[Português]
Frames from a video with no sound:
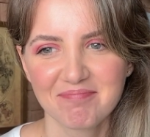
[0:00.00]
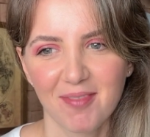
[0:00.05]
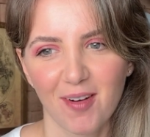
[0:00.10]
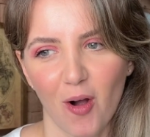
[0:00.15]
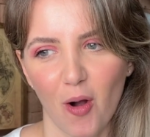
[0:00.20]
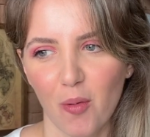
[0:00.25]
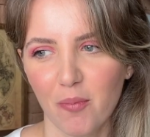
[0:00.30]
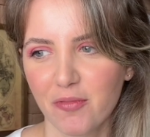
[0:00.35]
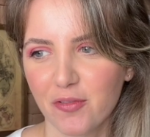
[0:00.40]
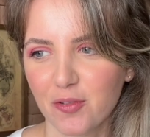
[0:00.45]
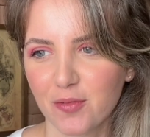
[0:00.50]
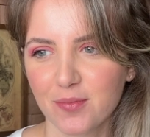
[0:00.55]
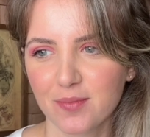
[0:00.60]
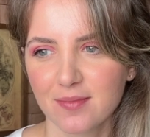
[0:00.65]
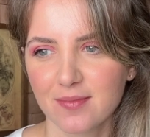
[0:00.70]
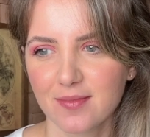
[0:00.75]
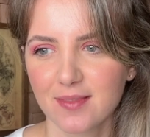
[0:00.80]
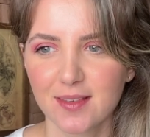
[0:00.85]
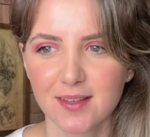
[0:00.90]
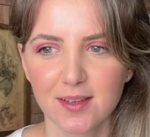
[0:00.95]
Óbvio,
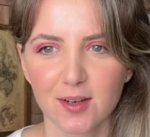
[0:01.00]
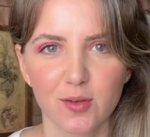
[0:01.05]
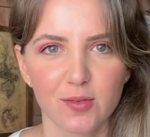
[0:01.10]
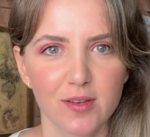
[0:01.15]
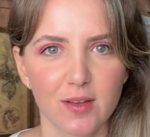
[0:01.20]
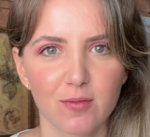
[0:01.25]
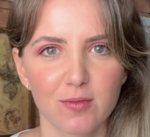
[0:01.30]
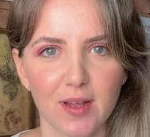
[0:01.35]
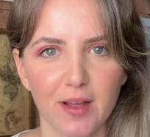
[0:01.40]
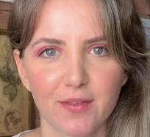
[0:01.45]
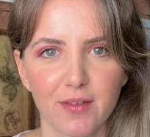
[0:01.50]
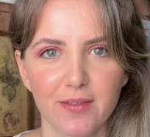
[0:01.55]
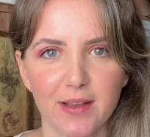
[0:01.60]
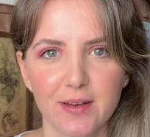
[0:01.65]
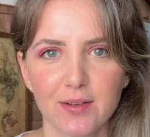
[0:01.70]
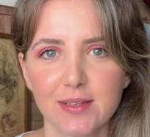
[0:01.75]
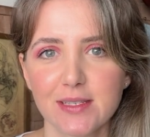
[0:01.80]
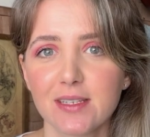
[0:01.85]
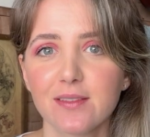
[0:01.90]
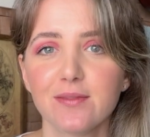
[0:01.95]
senão você não tava
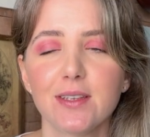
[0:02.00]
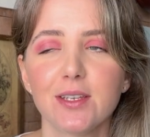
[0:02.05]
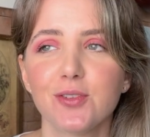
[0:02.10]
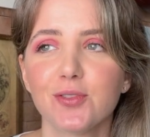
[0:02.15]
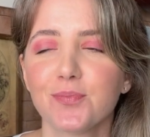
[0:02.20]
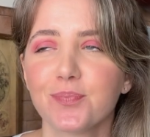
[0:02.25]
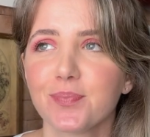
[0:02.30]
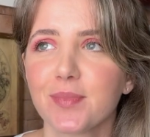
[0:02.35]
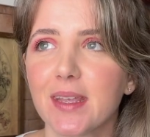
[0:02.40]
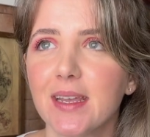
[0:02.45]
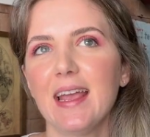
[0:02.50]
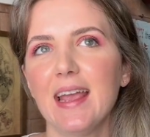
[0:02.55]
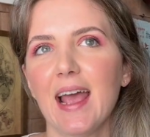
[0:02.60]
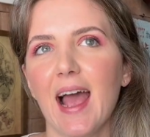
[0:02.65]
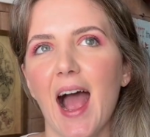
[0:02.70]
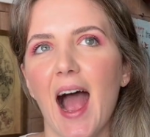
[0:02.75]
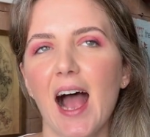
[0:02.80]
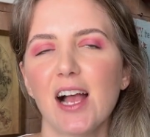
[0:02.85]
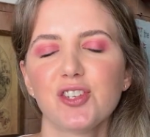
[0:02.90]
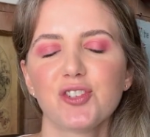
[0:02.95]
vendo esse vídeo.
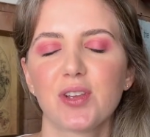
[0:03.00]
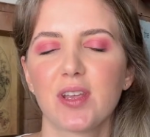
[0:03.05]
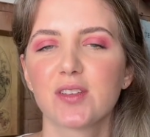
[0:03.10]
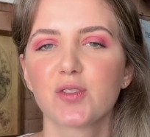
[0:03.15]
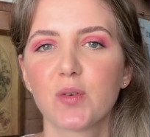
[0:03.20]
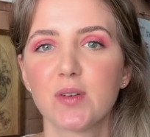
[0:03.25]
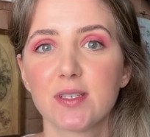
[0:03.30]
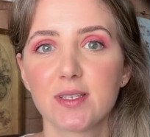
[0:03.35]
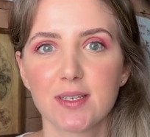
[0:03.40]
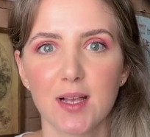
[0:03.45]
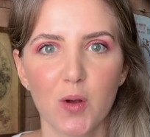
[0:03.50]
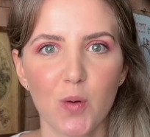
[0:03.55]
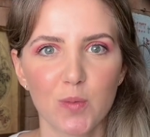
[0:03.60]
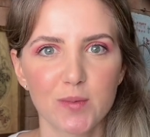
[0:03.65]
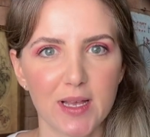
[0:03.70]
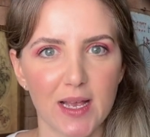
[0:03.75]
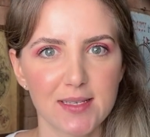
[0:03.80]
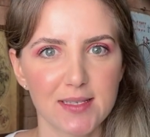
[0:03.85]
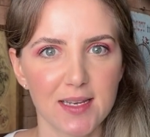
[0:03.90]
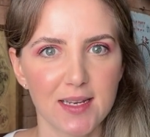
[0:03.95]
Acho que as coisas
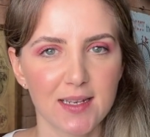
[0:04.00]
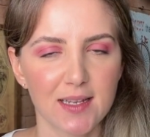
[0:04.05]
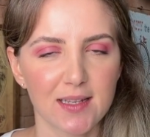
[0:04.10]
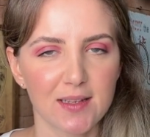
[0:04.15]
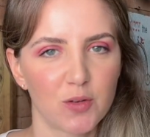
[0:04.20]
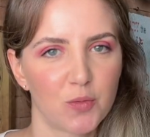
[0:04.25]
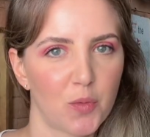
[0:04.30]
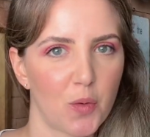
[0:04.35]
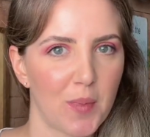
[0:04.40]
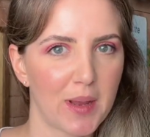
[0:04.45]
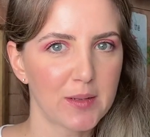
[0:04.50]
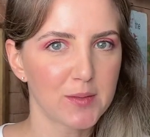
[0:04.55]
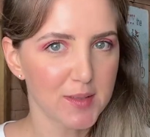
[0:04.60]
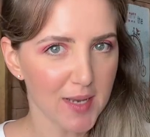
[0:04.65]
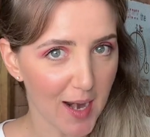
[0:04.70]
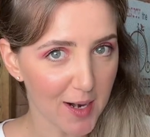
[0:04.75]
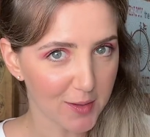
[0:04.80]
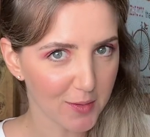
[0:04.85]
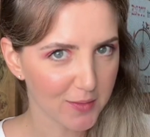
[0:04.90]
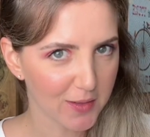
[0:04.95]
acontecem no momento
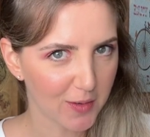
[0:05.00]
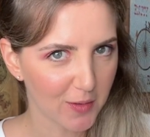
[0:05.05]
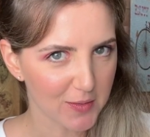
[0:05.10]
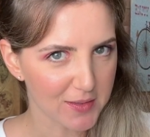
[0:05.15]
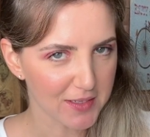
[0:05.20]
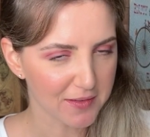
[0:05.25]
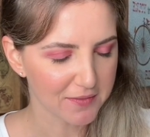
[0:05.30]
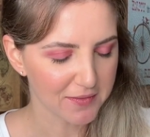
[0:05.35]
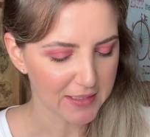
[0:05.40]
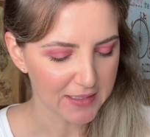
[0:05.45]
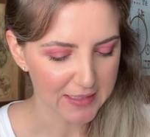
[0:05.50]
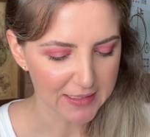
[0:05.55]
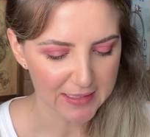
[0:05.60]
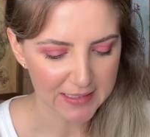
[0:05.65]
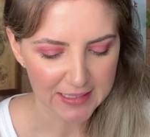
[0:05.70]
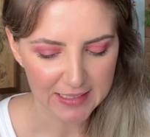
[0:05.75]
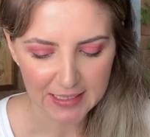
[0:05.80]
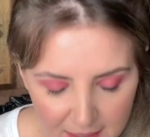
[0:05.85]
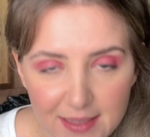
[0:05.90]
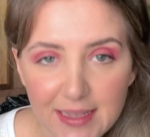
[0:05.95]
certo da nossa vida.
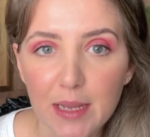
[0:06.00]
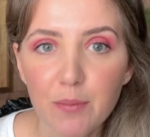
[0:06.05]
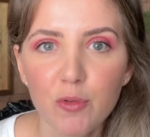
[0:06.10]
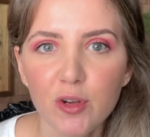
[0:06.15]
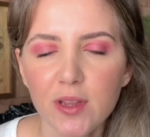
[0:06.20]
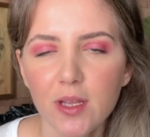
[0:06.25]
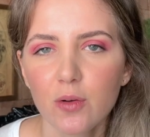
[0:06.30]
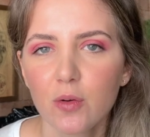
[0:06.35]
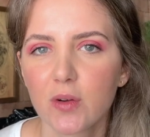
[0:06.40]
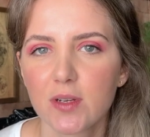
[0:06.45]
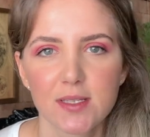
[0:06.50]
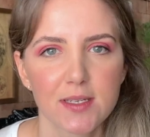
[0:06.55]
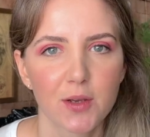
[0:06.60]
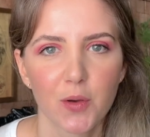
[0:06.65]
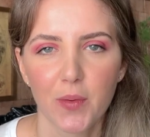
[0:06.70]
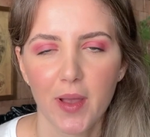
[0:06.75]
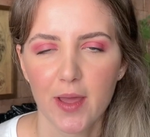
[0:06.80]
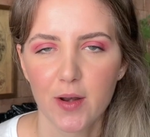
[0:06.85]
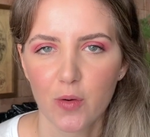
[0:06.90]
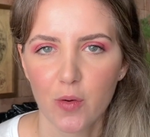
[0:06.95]
Tem muita coisa que eu
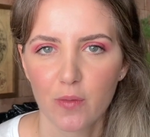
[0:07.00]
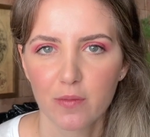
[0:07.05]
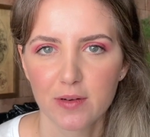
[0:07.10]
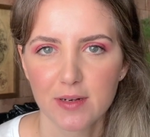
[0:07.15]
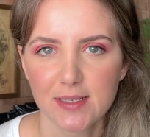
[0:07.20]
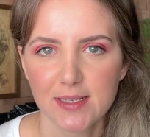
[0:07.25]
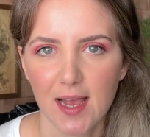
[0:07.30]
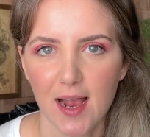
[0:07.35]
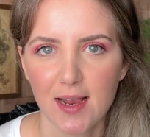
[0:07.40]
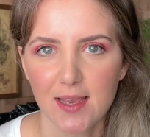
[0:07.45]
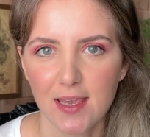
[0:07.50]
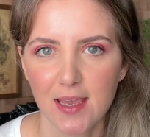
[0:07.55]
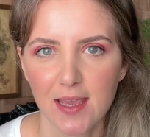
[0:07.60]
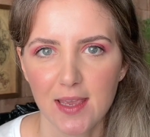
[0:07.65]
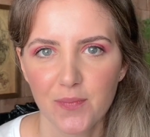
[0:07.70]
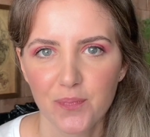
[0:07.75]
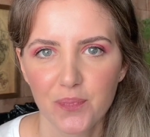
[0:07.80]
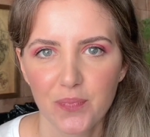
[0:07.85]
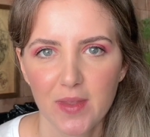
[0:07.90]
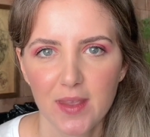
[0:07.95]
quero conversar aqui.
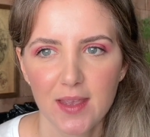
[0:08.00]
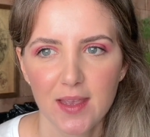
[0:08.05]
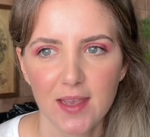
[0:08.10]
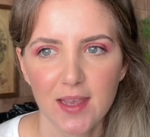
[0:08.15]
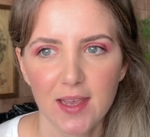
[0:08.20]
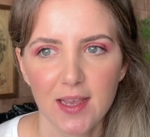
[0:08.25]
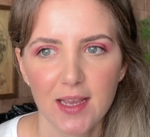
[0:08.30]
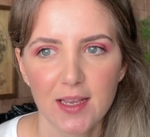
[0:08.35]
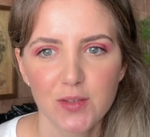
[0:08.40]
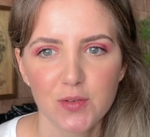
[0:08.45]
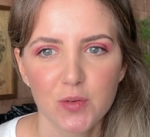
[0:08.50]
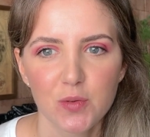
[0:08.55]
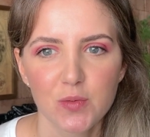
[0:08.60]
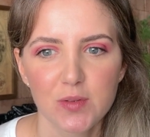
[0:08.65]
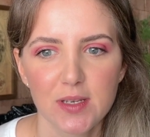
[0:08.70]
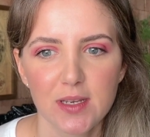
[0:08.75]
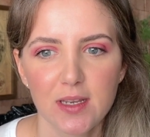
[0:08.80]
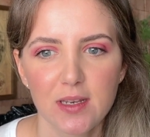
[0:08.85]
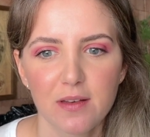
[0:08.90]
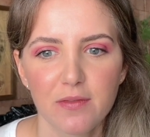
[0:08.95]
Isso não
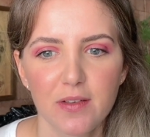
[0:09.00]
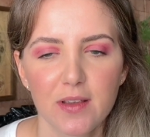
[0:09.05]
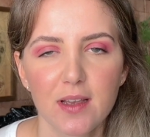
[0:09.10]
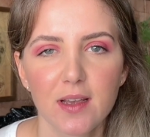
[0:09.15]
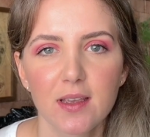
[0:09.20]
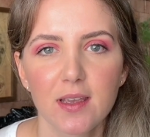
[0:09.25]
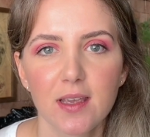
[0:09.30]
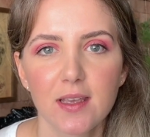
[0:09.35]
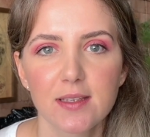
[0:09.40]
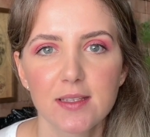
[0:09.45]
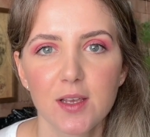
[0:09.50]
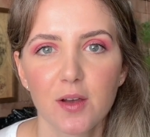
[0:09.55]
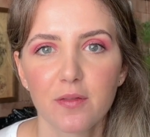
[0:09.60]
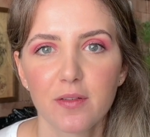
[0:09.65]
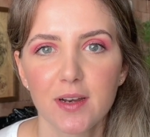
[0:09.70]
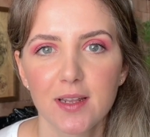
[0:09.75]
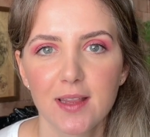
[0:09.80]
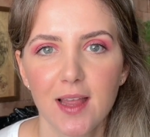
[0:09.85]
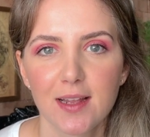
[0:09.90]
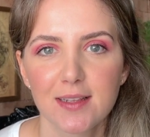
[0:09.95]
significa que são
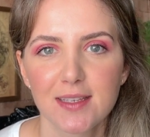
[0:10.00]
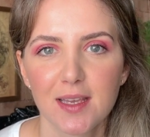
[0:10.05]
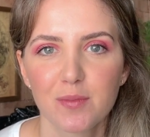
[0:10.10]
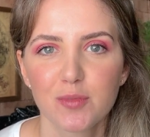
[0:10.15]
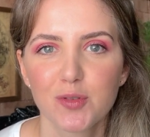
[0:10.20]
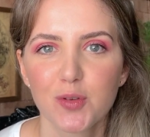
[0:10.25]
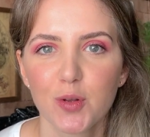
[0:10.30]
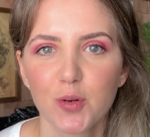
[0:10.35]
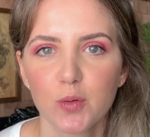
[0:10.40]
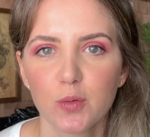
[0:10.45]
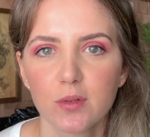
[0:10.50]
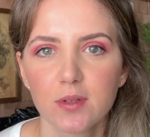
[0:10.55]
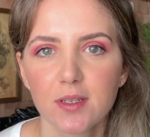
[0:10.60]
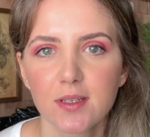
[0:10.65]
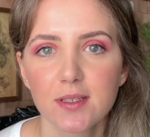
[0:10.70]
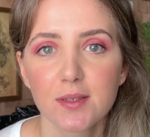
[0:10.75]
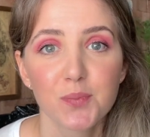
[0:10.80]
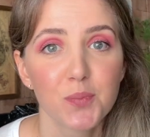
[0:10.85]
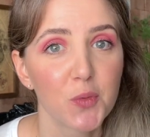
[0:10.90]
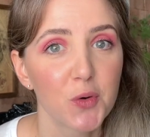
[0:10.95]
verdades
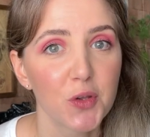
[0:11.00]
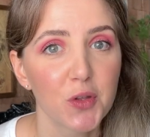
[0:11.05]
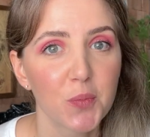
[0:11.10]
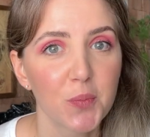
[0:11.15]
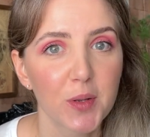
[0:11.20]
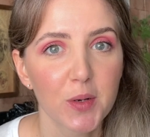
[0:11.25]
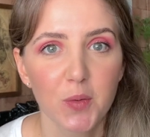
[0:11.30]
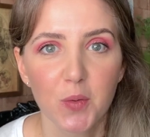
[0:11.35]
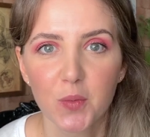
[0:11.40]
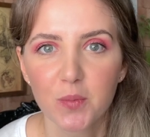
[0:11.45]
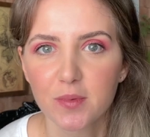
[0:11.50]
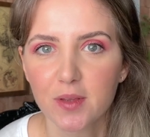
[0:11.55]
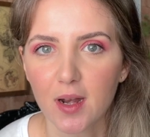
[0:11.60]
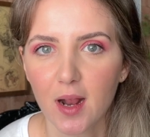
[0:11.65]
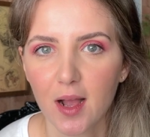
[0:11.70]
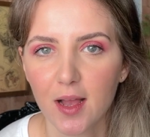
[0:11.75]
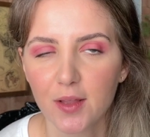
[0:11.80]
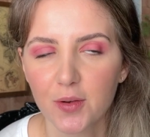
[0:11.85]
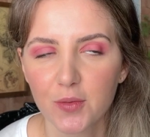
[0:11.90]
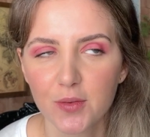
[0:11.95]
absolutas, muito pelo
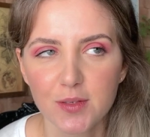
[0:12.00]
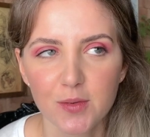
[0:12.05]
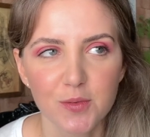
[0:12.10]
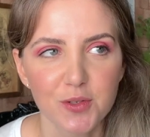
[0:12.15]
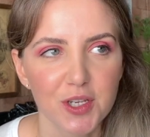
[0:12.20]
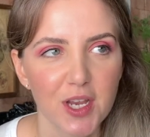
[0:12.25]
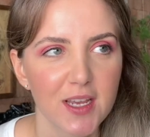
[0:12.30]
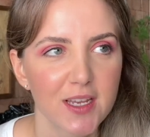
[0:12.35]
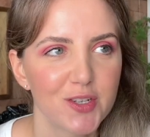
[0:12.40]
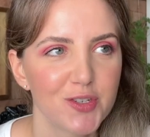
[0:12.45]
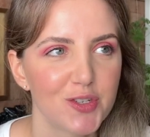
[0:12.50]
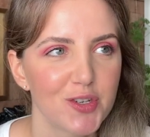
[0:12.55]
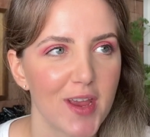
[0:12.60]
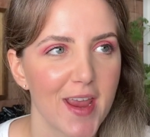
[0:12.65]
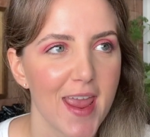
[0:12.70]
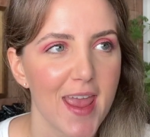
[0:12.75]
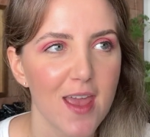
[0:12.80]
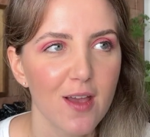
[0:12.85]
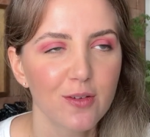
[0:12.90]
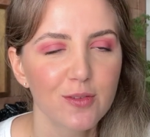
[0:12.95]
contrário, são cheias de
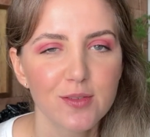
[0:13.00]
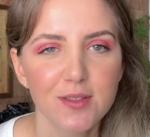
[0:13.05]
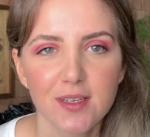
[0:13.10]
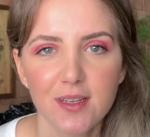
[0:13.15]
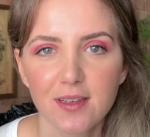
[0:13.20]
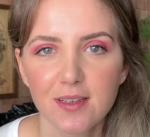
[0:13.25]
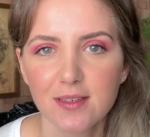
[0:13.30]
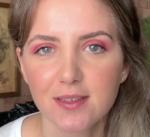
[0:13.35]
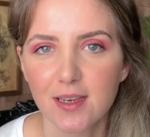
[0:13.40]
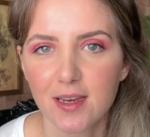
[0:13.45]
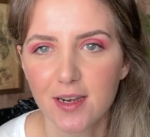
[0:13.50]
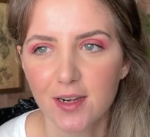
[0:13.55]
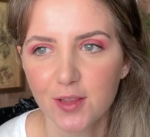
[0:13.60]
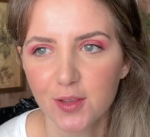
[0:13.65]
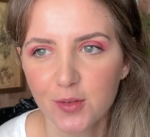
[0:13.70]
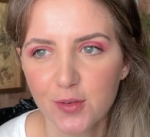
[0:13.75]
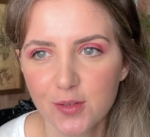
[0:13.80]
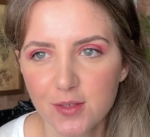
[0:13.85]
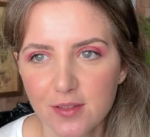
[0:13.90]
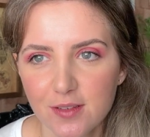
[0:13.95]
erros e
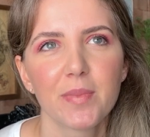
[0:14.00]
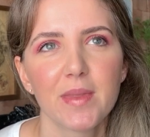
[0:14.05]
acertos,